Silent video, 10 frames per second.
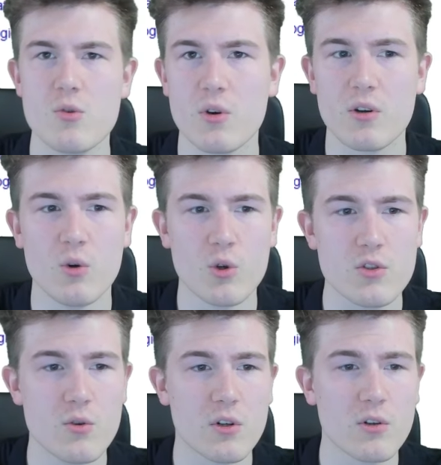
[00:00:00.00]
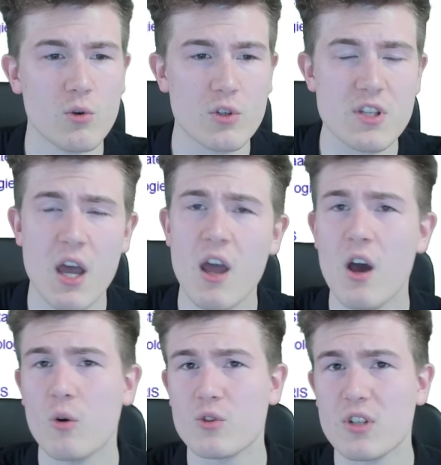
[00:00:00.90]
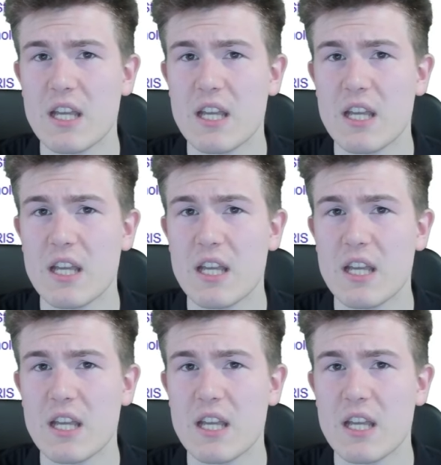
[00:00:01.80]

höhere Hochs, höhere Hochs und dort